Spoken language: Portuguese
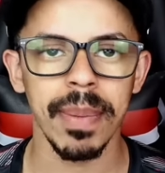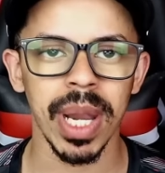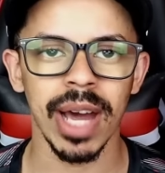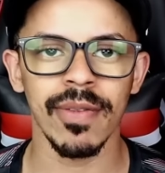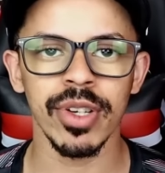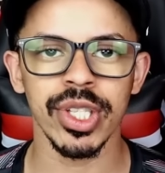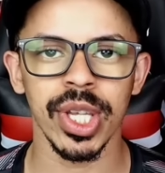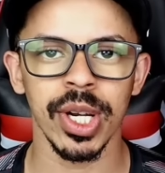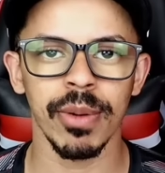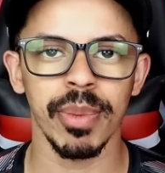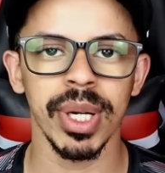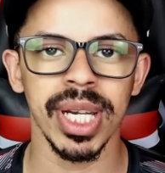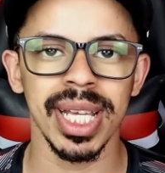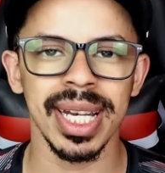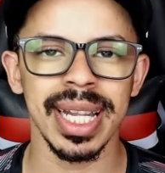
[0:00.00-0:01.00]
para você não
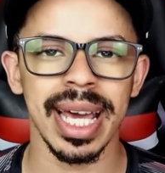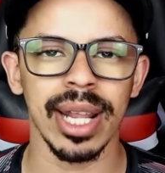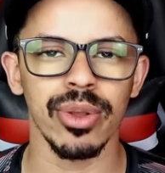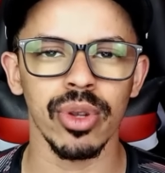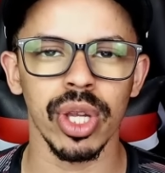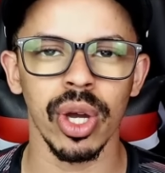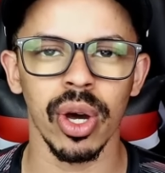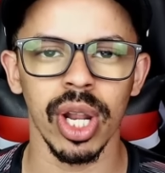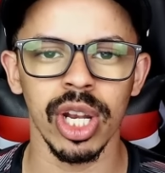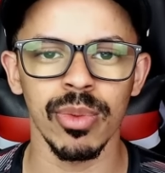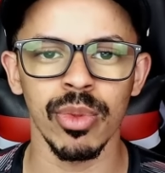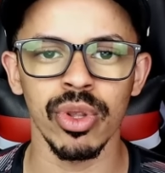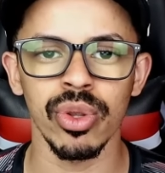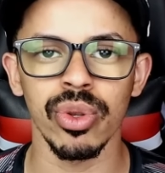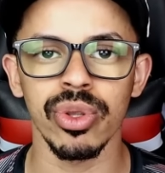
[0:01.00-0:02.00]
perder nada do que rola no
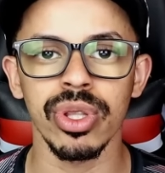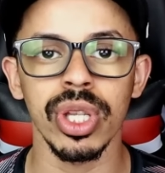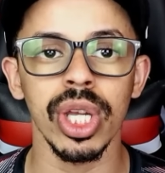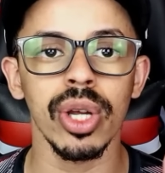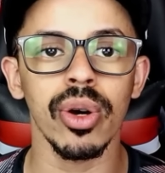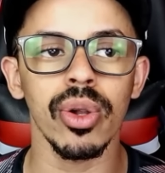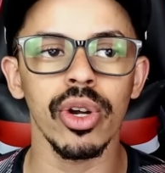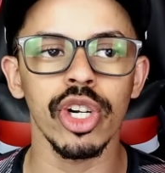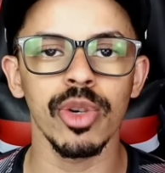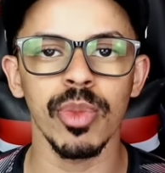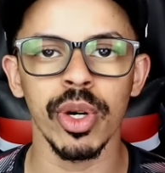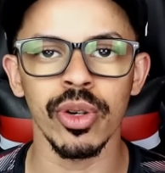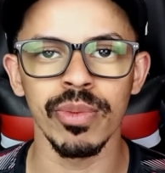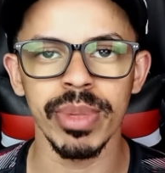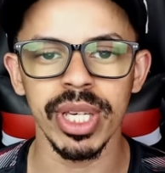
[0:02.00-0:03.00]
mundo do tricolor do
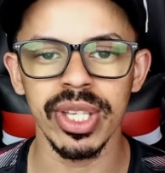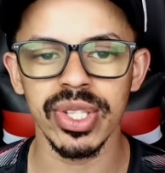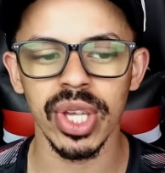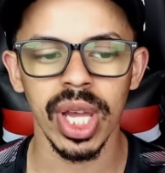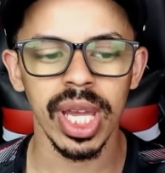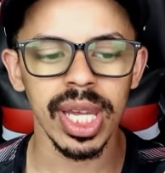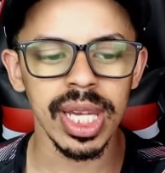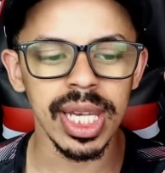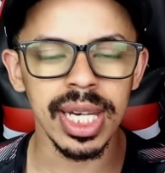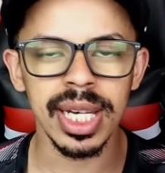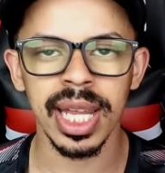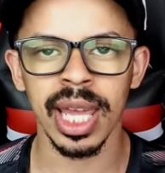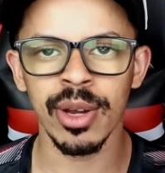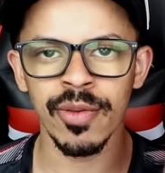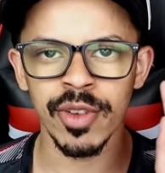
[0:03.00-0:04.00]
Morumbis e
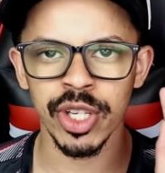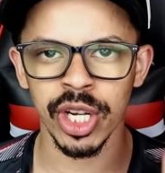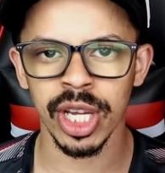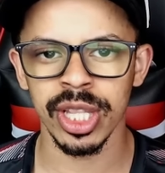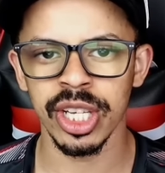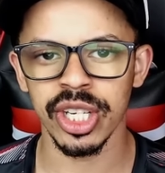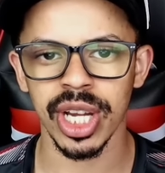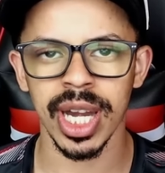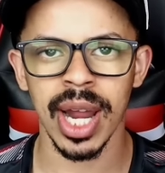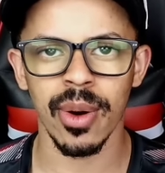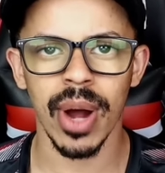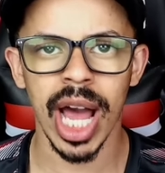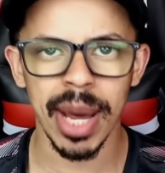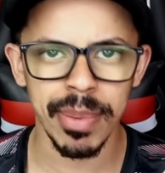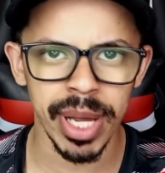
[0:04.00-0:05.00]
nem o vídeo aqui deste
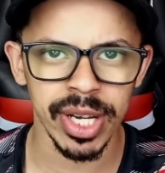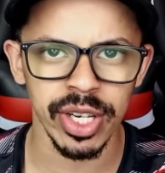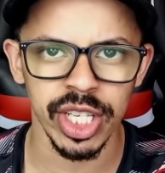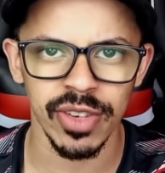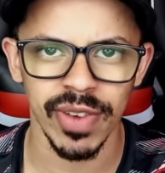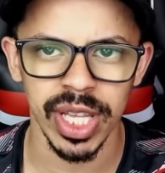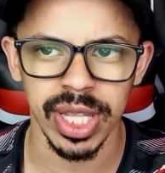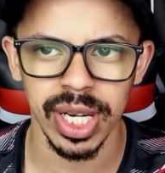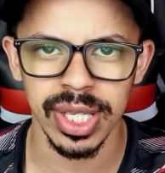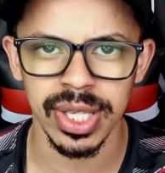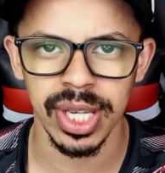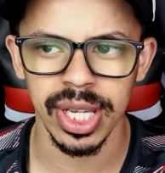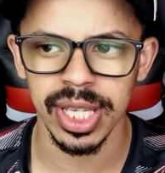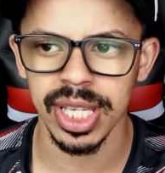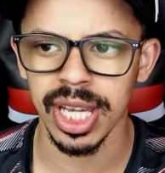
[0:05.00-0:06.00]
canal. Amanhã a gente vai
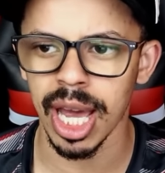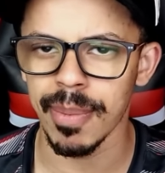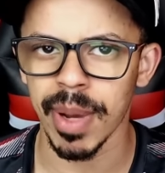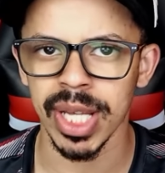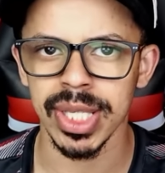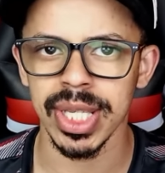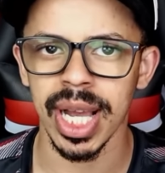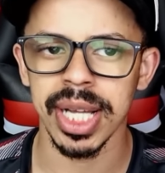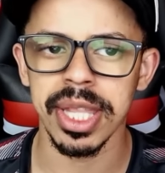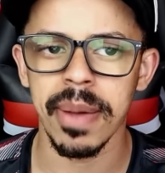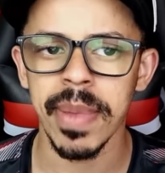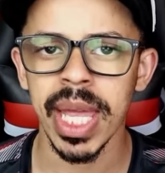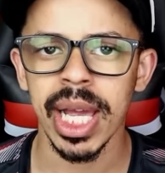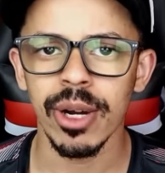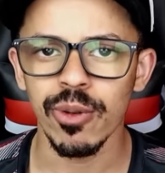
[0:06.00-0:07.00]
trazer aqui,
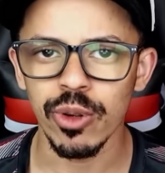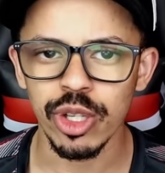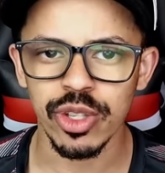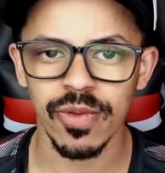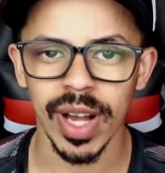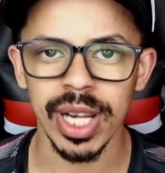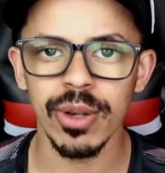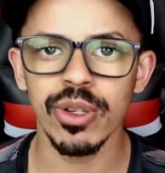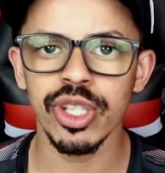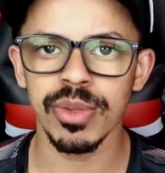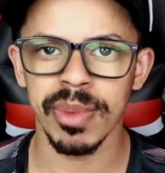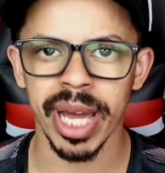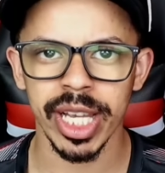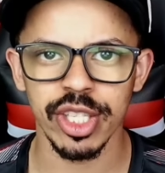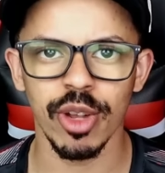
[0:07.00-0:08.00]
rapaziada, os valeus
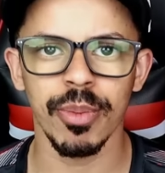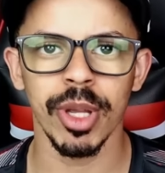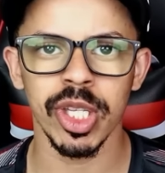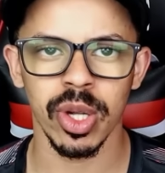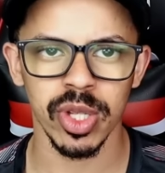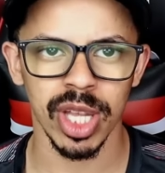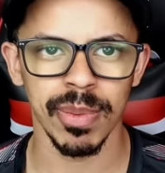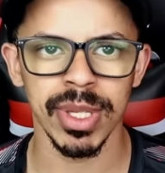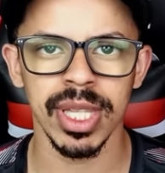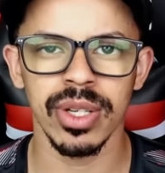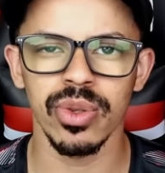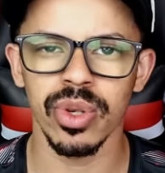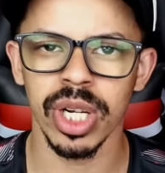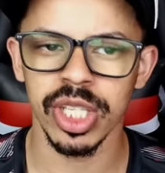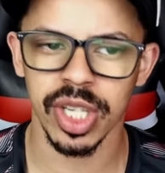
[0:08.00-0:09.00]
demais que o pessoal tá
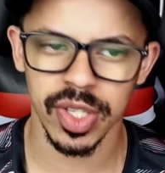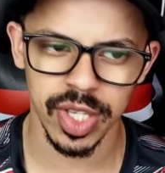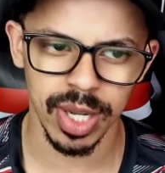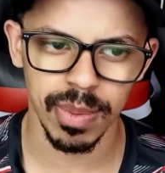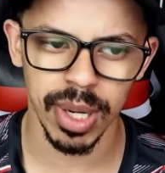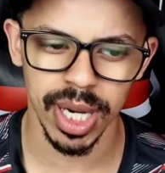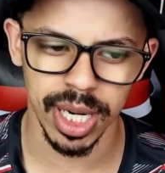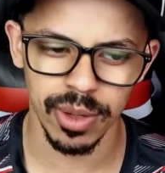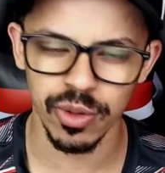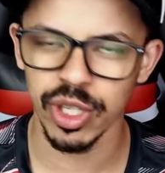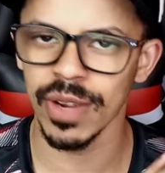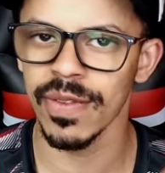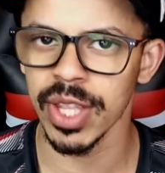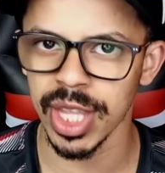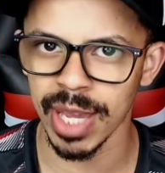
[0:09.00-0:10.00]
mandando durante a semana, não
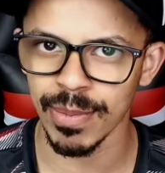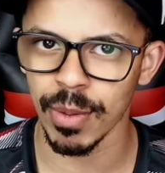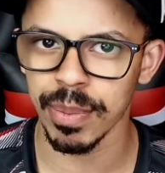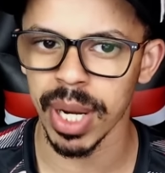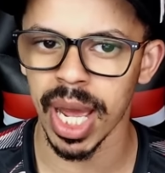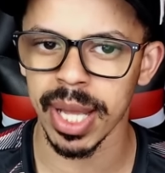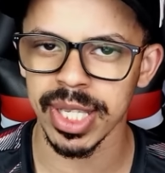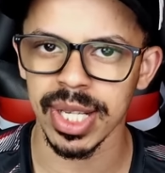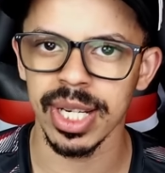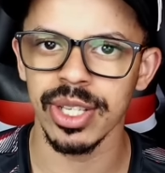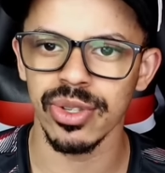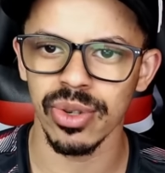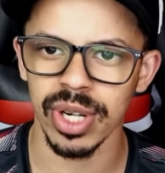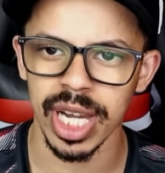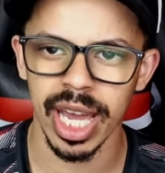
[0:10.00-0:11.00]
tive tempo para
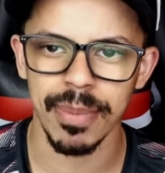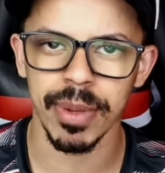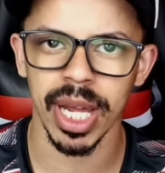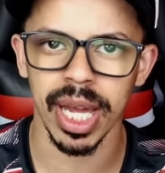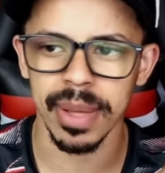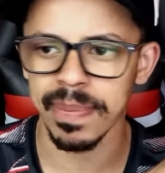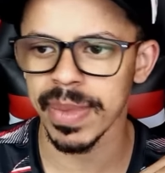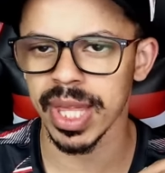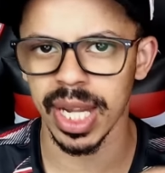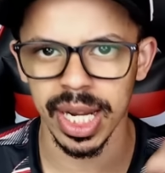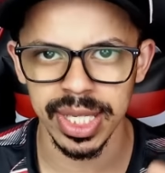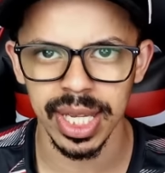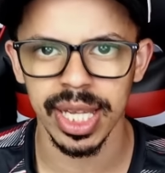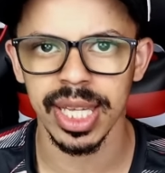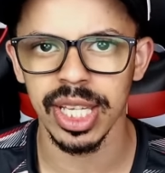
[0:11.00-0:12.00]
selecionar, para
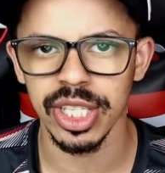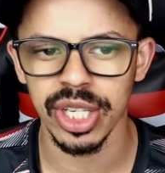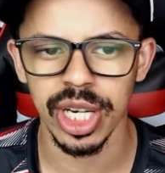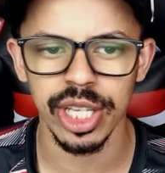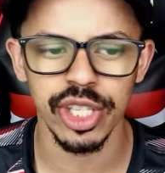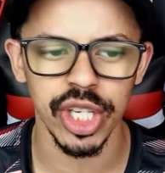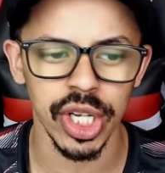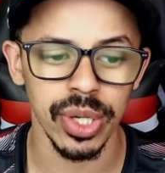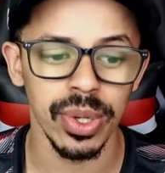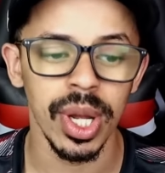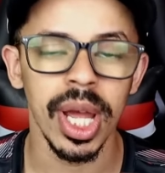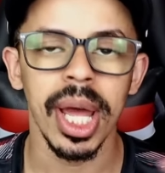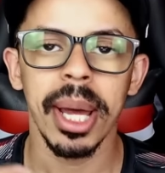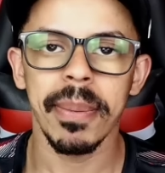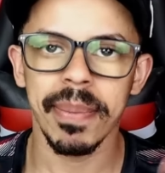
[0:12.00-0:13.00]
trazer aqui direitinho,
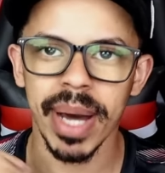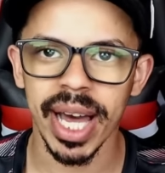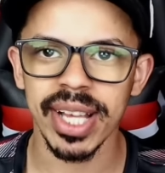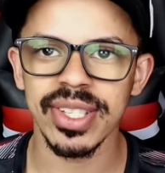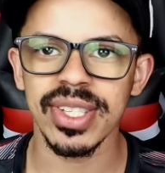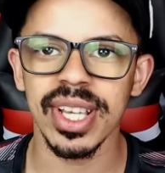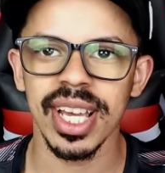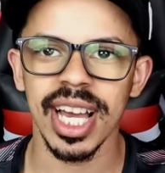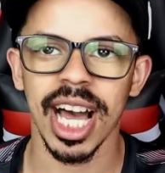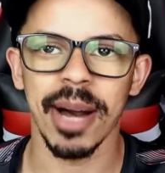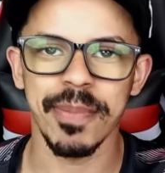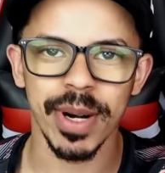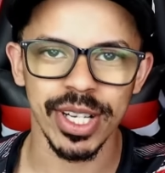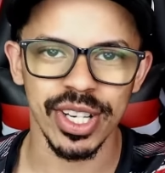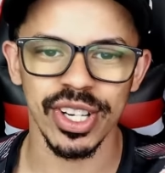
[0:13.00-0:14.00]
mas
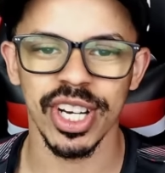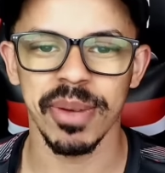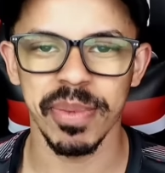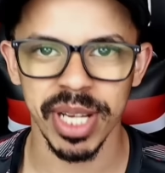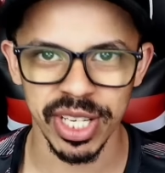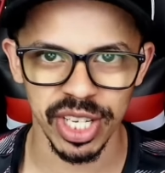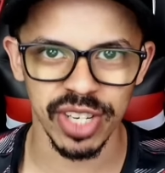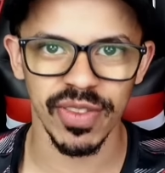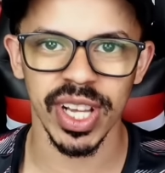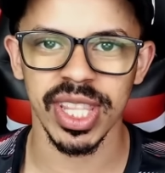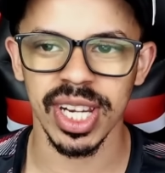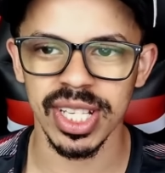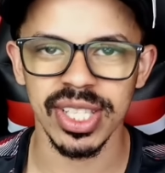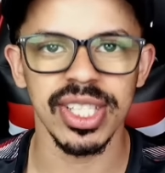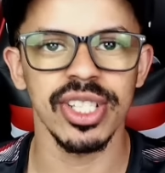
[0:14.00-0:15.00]
a partir de amanhã a gente vai
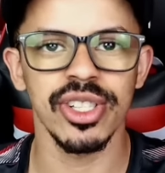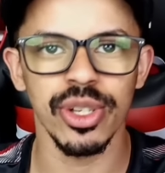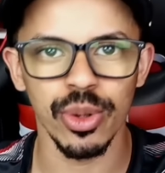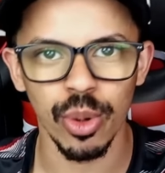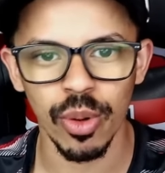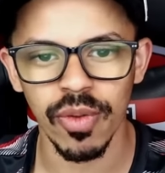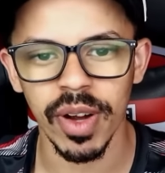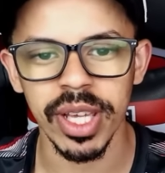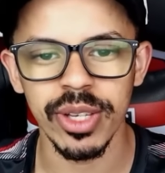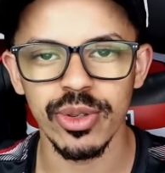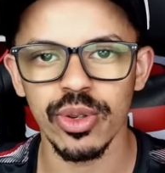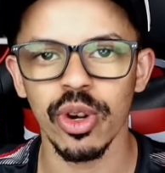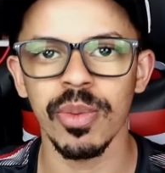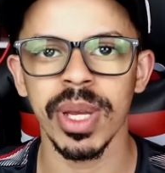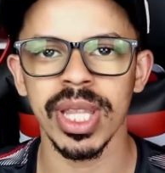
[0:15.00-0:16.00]
trazer de novo aí
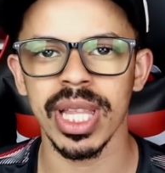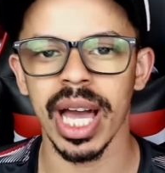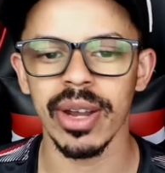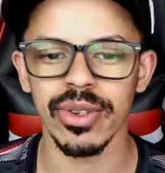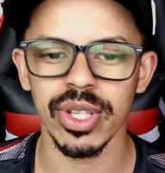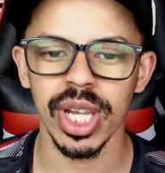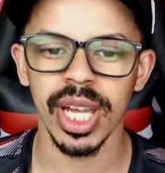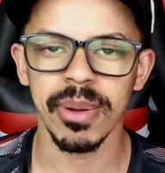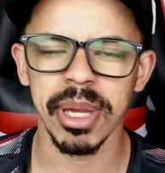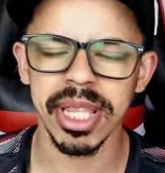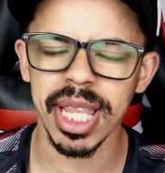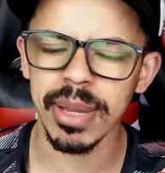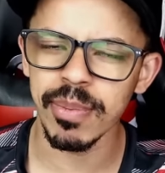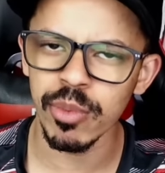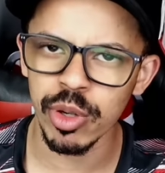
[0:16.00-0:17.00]
os comentários, que
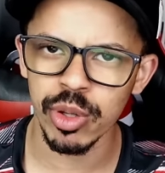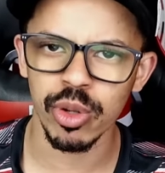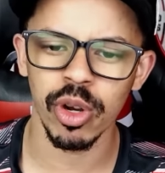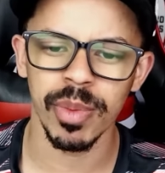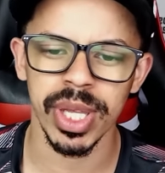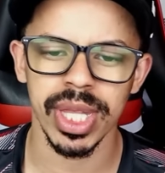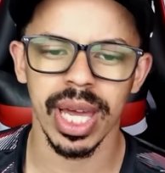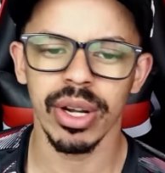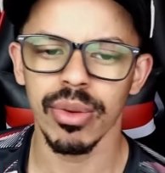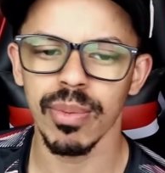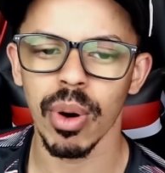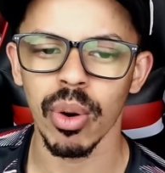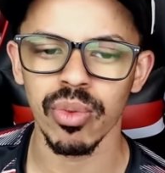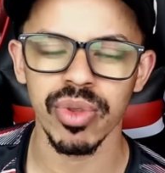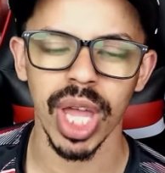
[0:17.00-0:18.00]
tem muito comentário
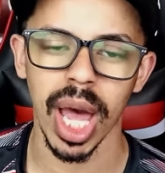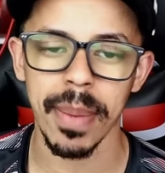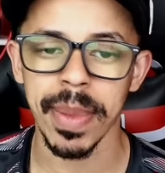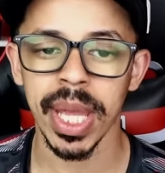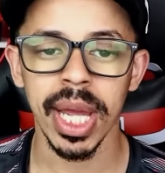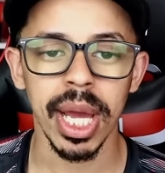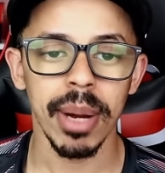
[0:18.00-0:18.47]
bom, tá?